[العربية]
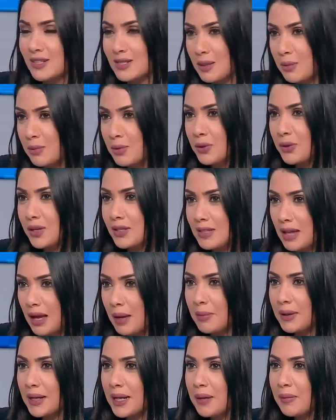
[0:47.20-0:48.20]
نسميهم
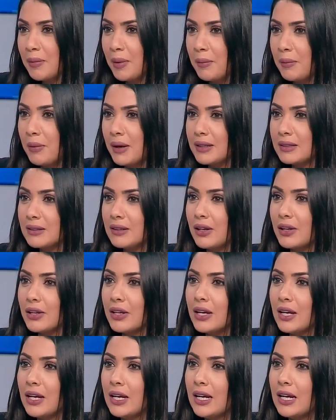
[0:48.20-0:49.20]
أصحاب الهمم أيضا
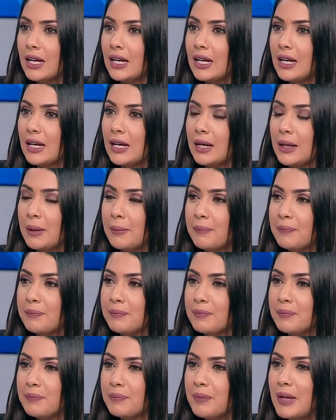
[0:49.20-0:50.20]
نعم. آه،
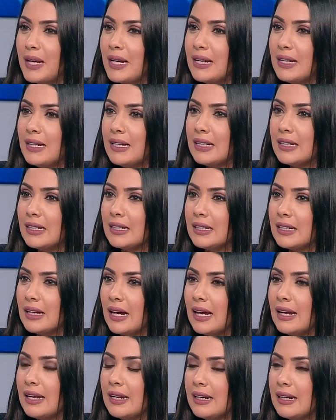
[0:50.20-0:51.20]
ما آه،
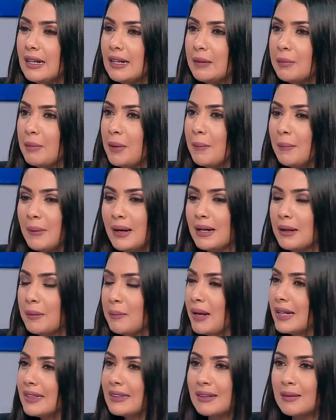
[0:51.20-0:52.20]
هل ما
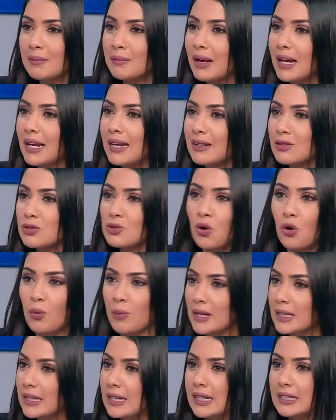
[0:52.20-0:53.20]
ما ما
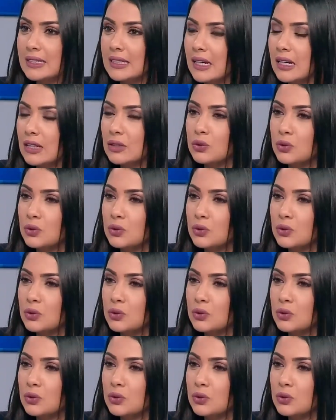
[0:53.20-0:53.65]
الصعوبات التي قد